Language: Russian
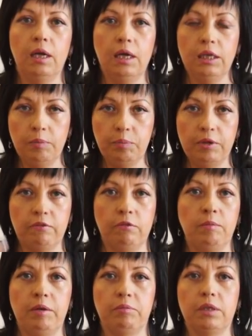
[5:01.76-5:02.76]
Это
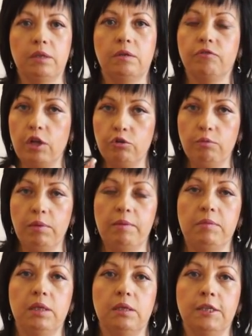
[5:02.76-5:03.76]
первый момент. Второй
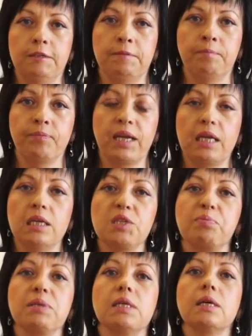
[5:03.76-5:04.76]
момент. Э,
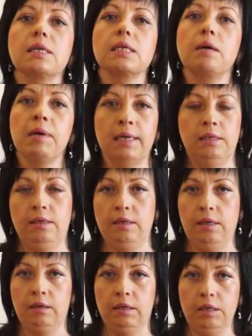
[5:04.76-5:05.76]
есть
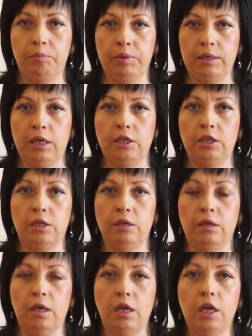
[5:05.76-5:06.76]
психосоматика
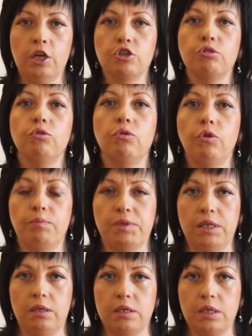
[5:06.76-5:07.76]
гипертонии. Что такое
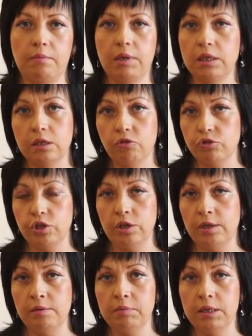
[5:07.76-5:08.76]
психосоматика?
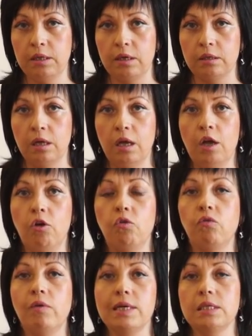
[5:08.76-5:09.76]
Очень элементарно.
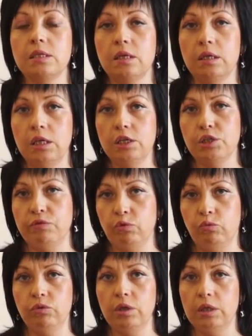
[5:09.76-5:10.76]
У вас есть
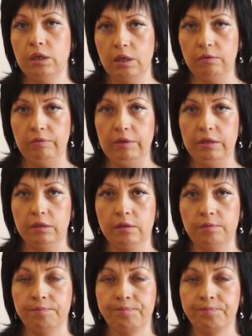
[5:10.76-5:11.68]
внутренний конфликт.